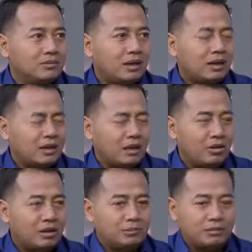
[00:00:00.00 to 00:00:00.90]
ah, kalau
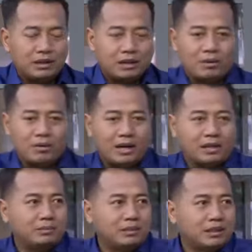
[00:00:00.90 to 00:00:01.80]
Nasdem tidak mau,
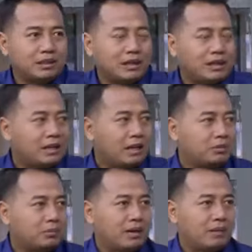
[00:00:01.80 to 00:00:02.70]
Anies bisa tidak diklaim sebagai